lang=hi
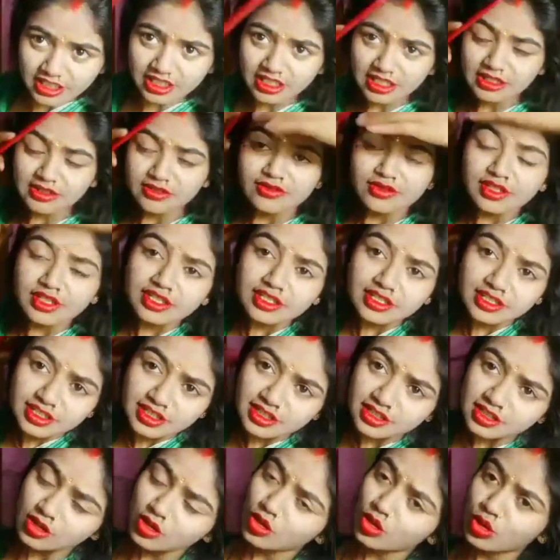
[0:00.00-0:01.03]
आई होप
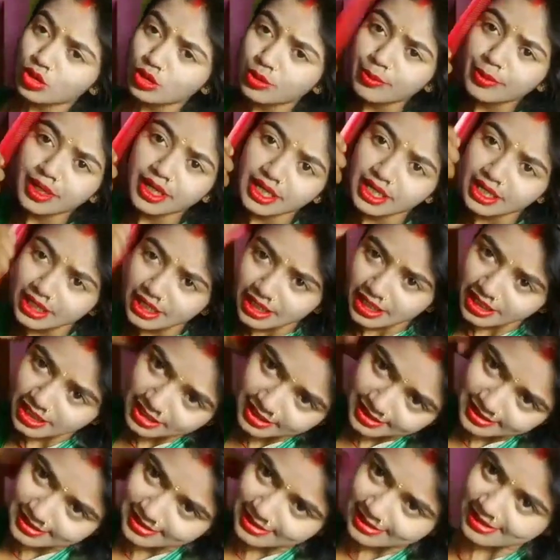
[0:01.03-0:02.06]
कि आप सब बहुत
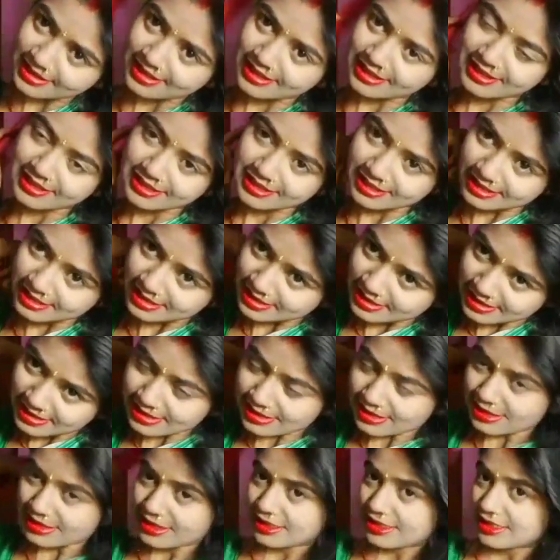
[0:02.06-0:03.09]
अच्छे होंगे और
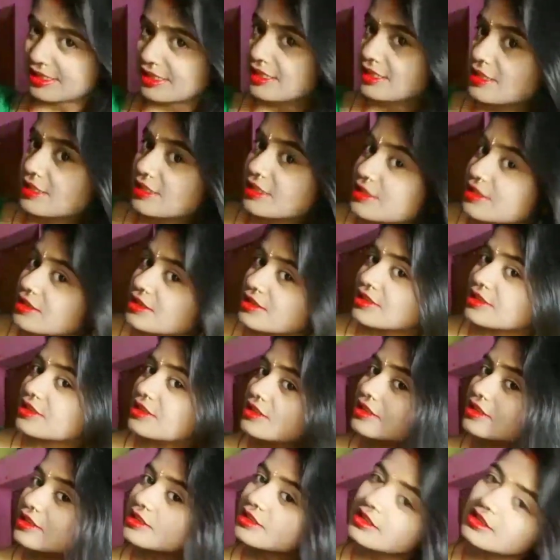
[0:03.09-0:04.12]
हमारे यूट्यूब चैनल में
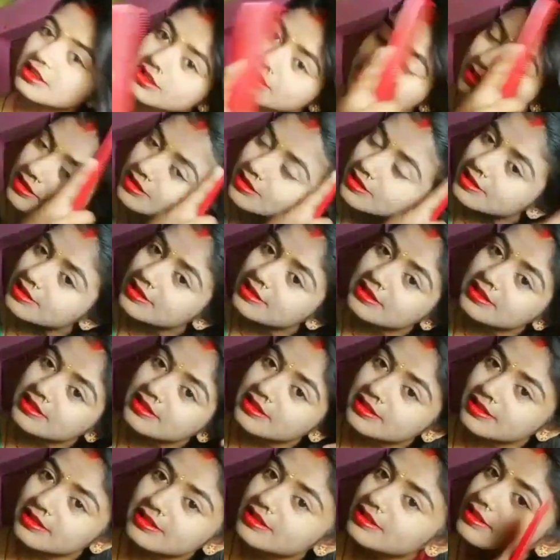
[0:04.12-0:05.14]
आपका एक बार फिर
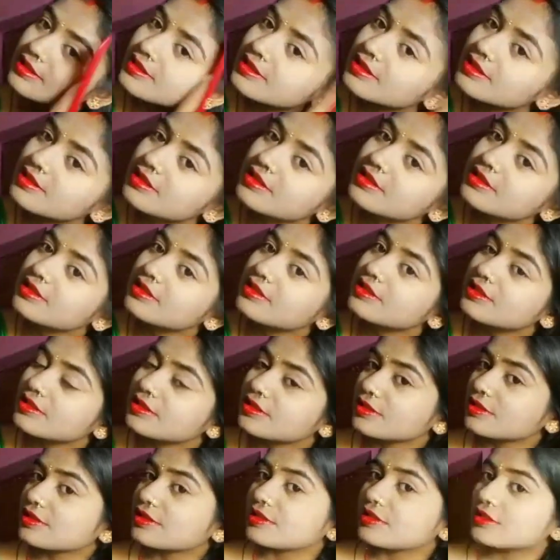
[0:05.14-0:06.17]
से स्वागत है
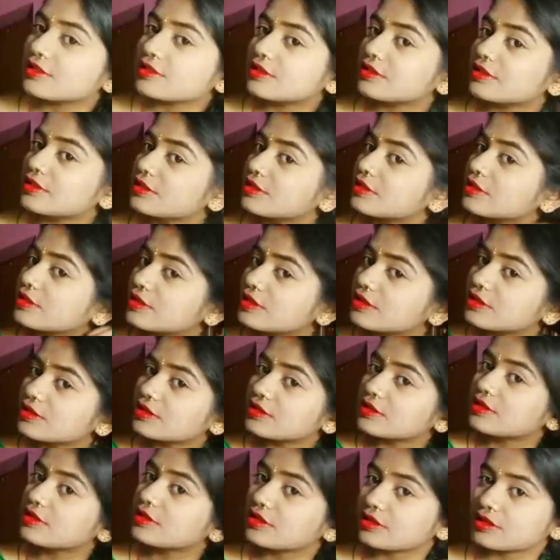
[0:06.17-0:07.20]
और फ्रेंड्स मैं
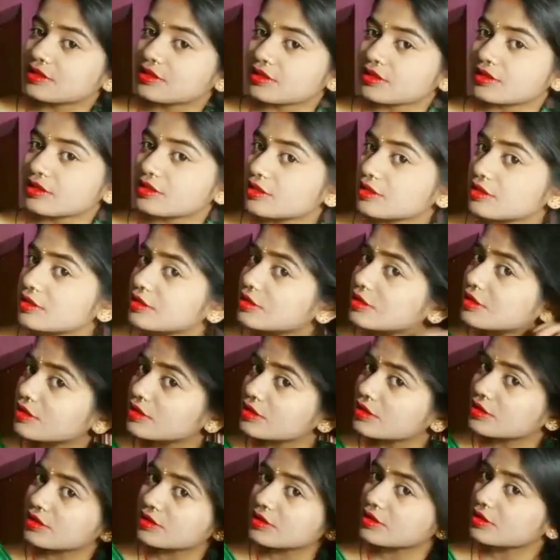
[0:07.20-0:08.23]
आ गई हूँ एक
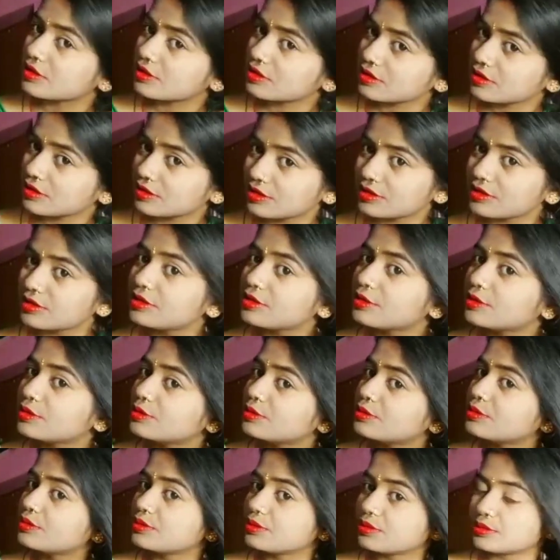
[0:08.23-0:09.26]
नए हेयर स्टाइल के
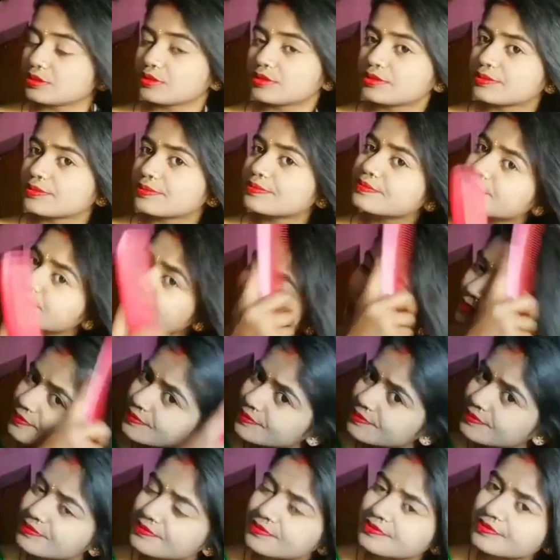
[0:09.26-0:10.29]
साथ और
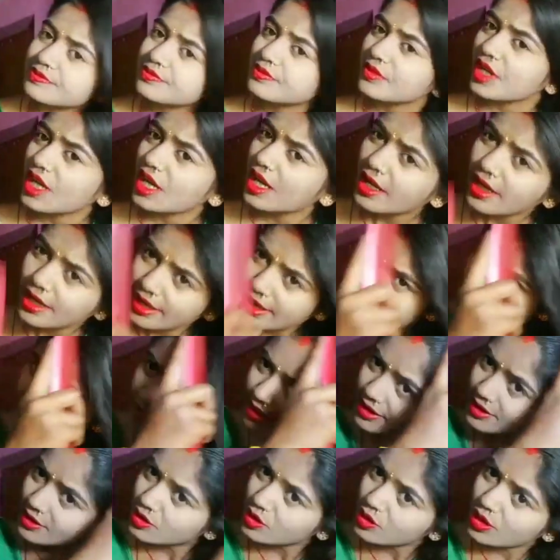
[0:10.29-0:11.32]
वो बहुत ही
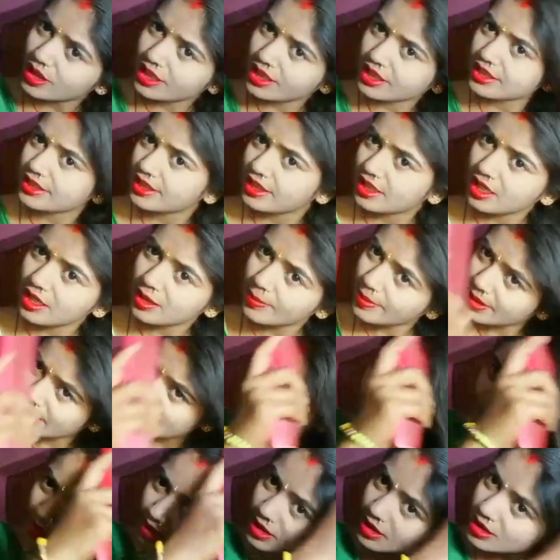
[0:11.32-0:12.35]
ब्यूटीफुल हेयर
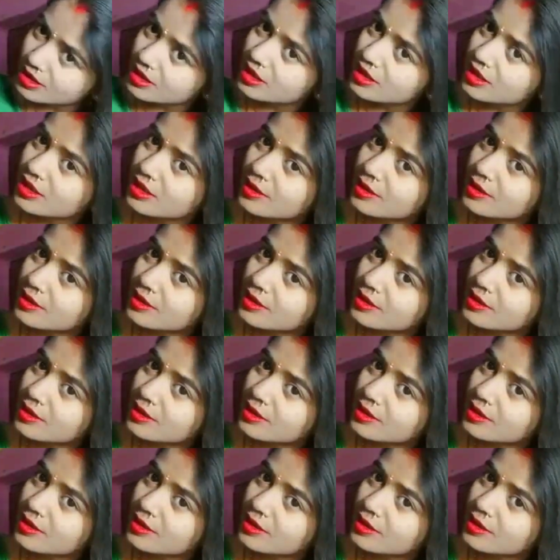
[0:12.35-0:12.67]
स्टाइल है